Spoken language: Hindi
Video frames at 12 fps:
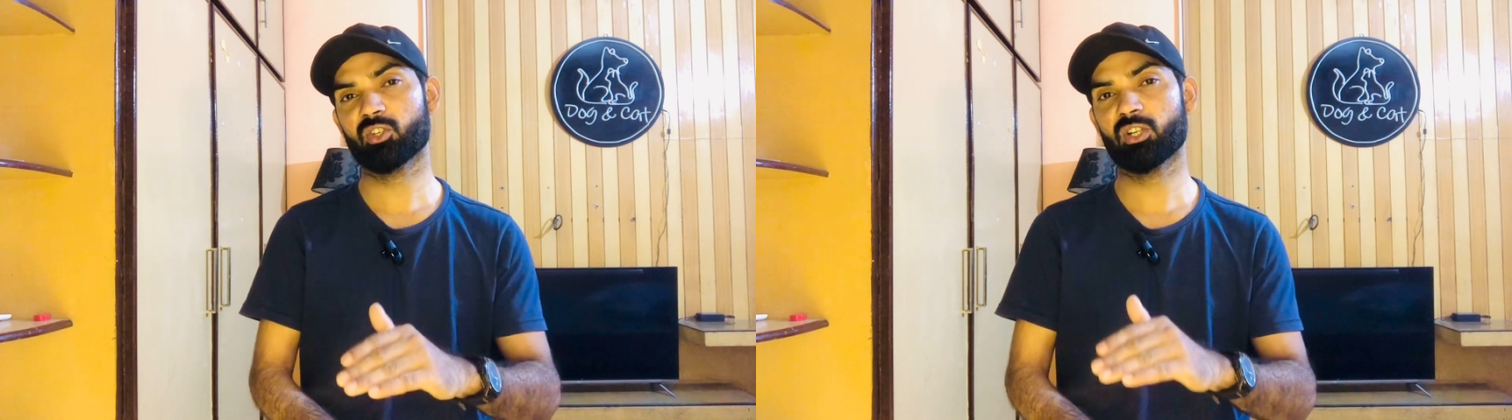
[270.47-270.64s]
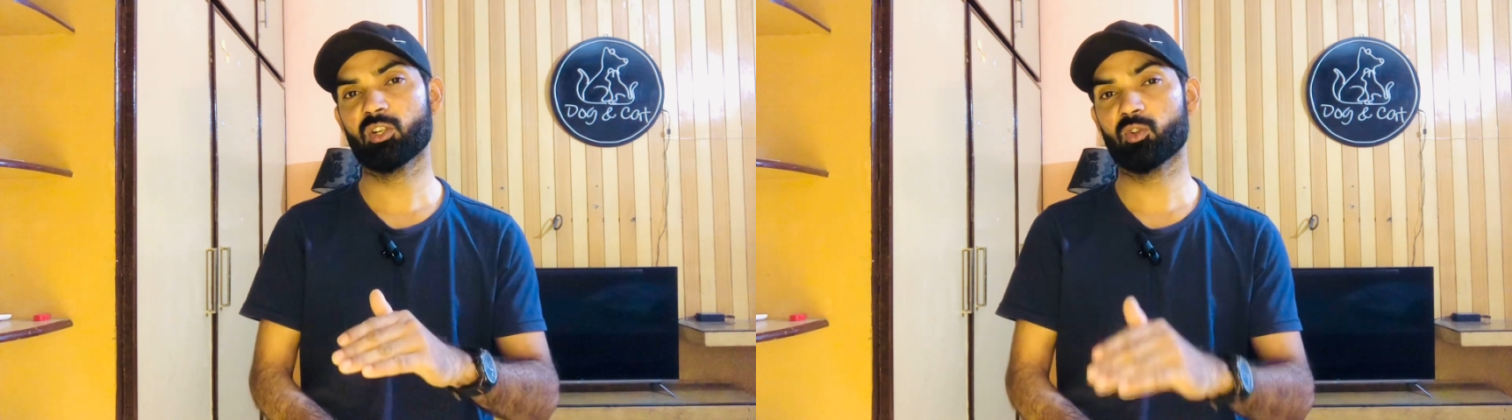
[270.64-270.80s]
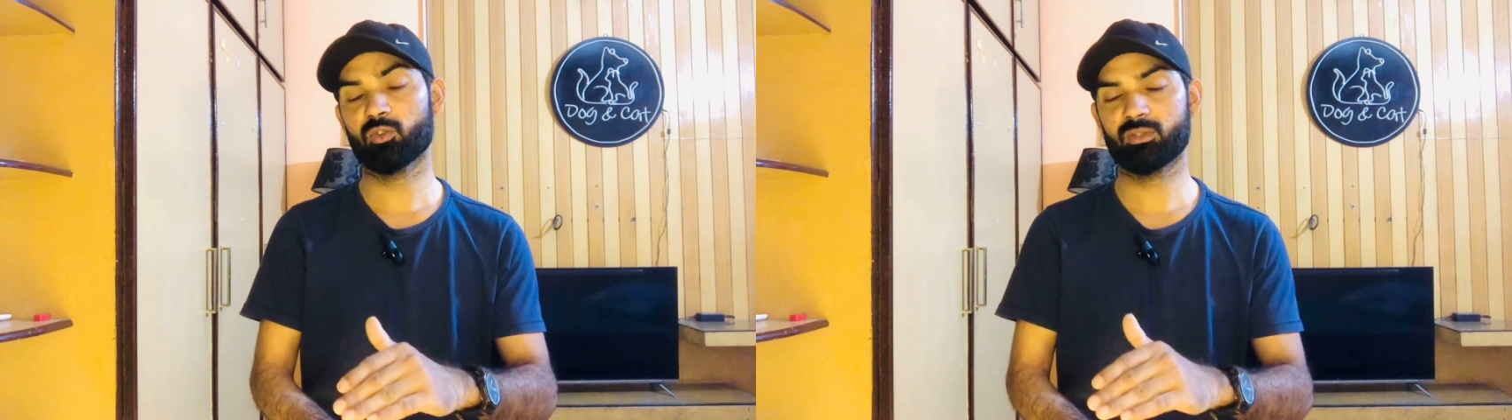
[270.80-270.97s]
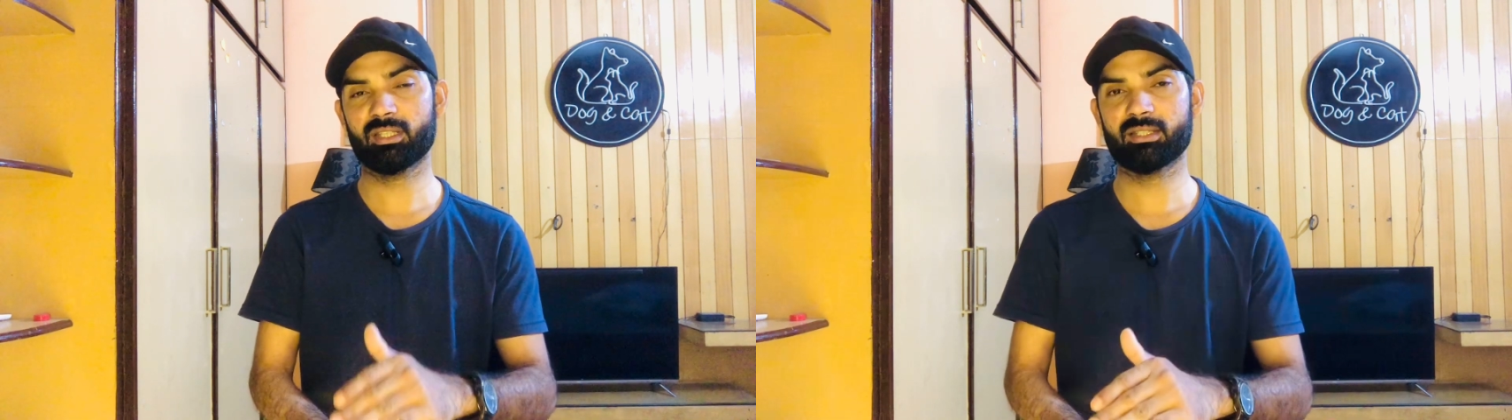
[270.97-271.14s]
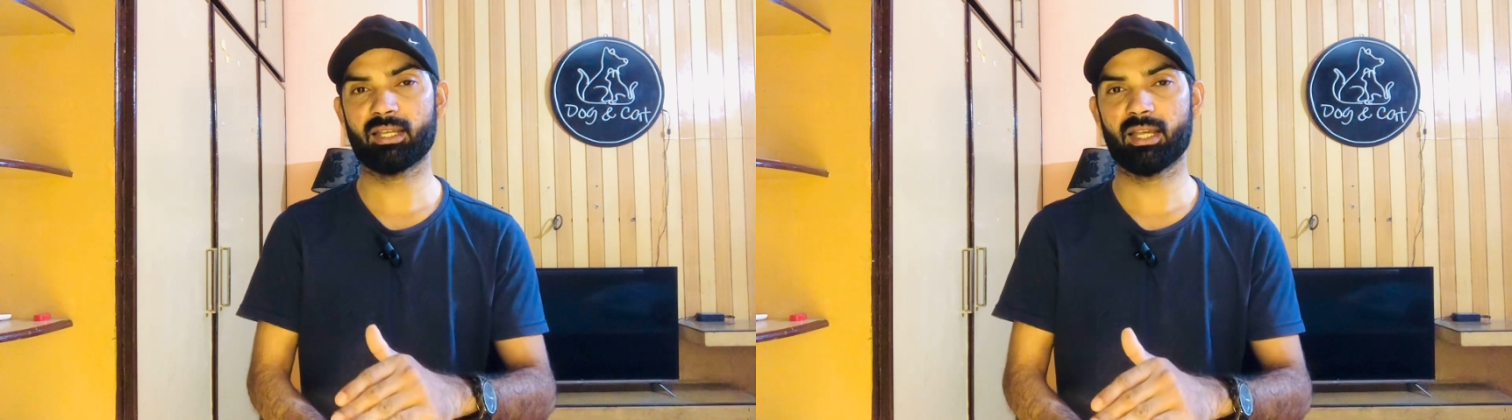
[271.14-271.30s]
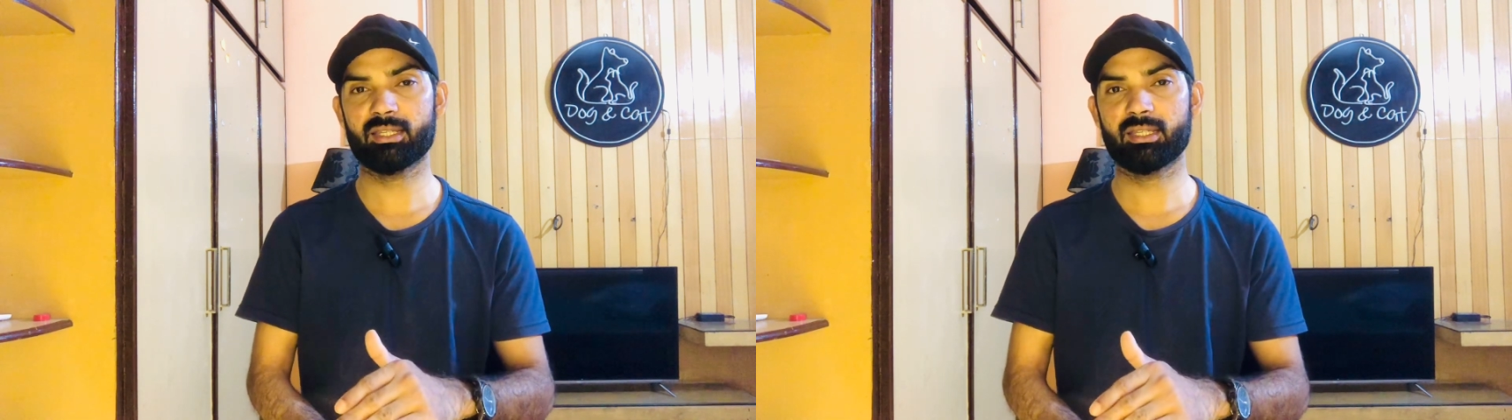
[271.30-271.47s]
ट्रे कौन से
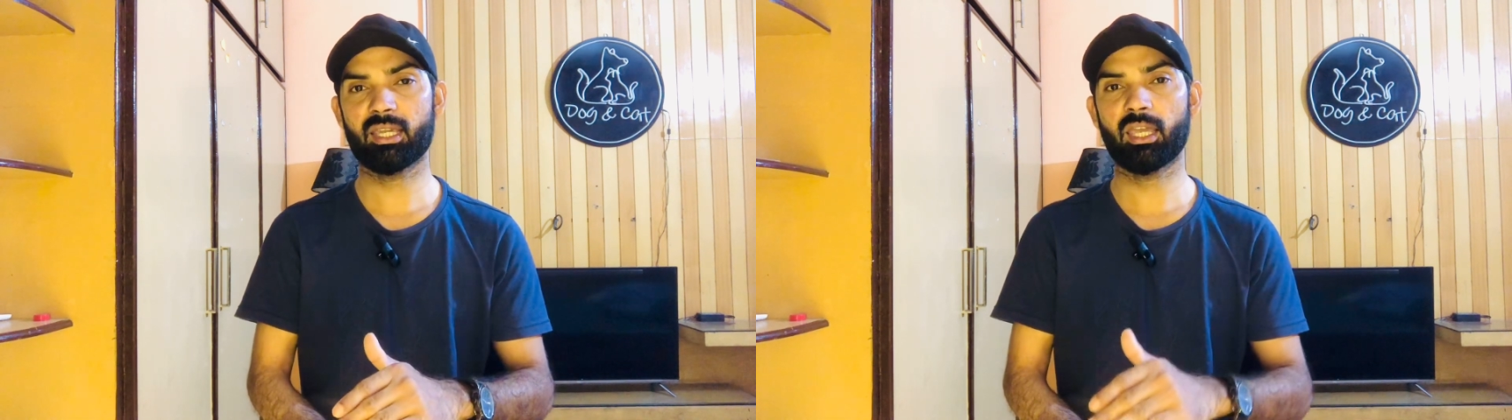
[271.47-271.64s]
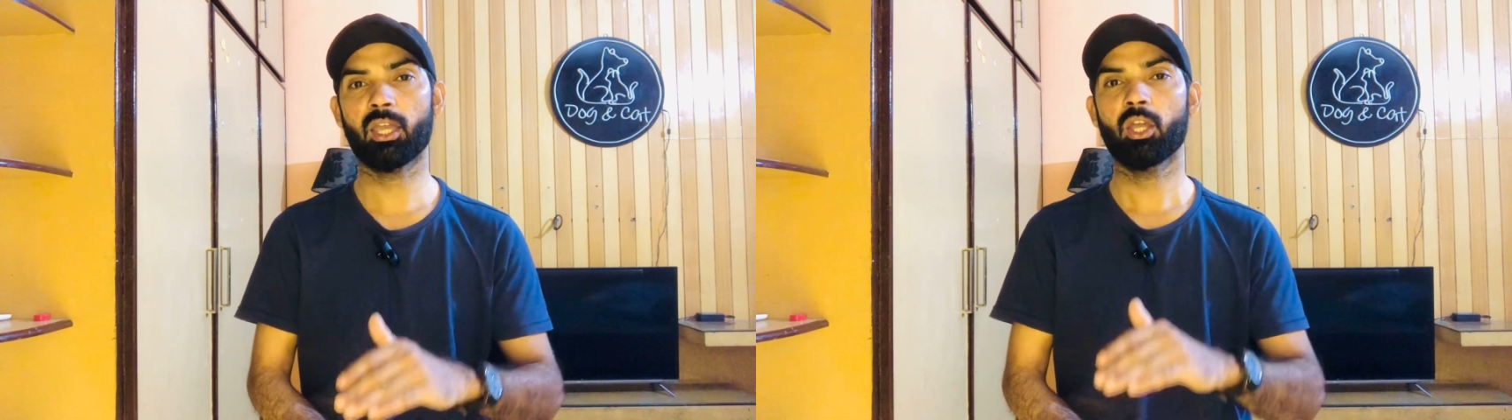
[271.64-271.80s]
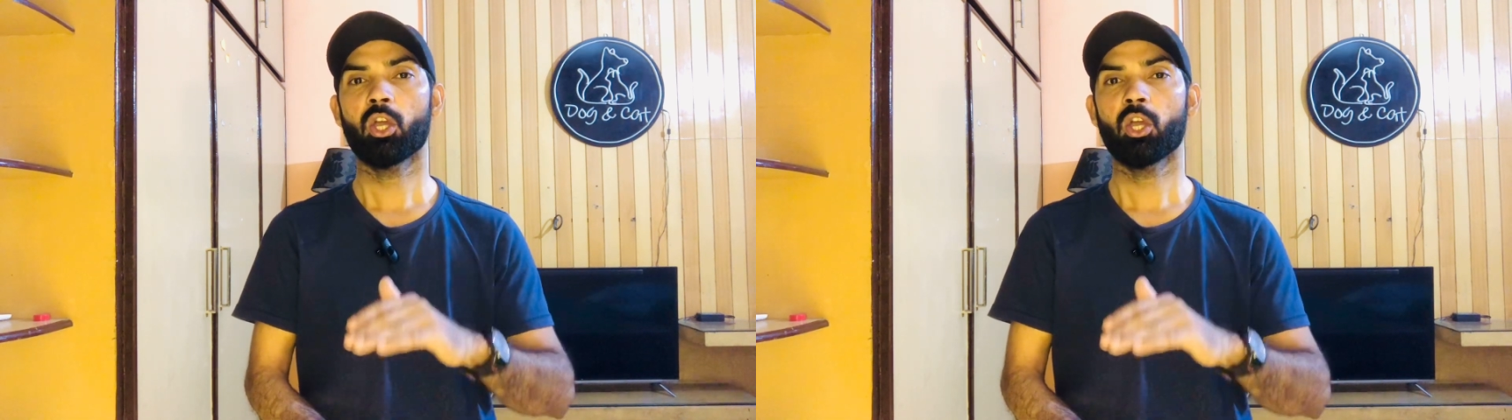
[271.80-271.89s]
साइज़ के है